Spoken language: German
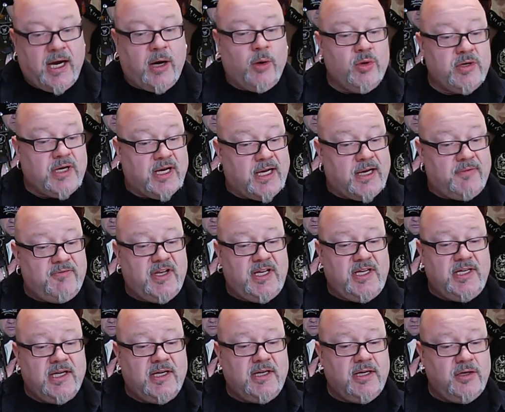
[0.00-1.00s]
Oh, dann haben wir
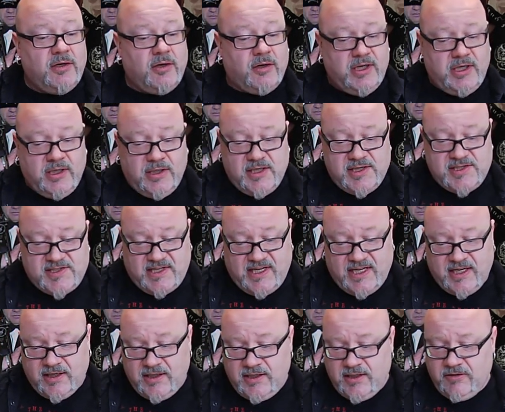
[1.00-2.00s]
hier eine neue
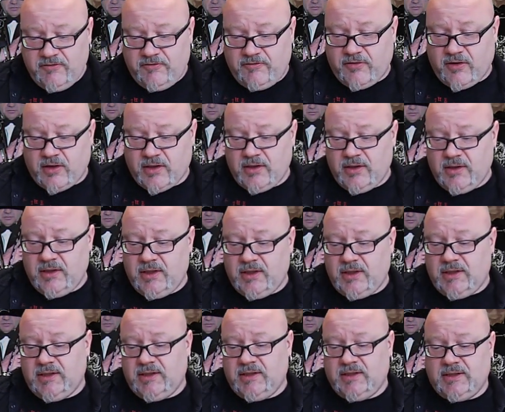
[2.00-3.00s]
Serie von
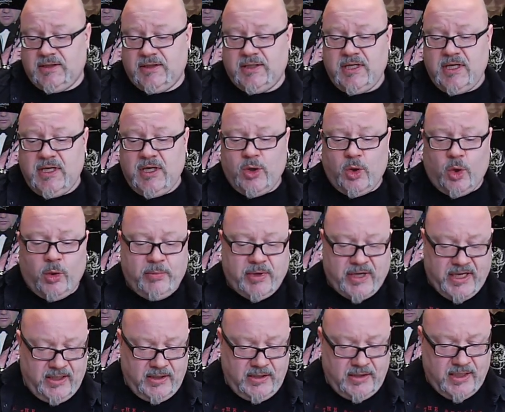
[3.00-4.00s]
äh,
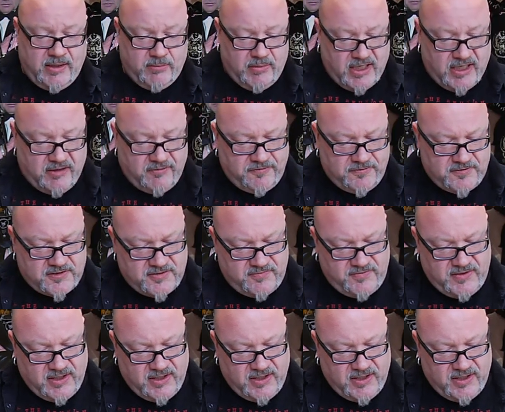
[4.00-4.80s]
Rubriken im Heft.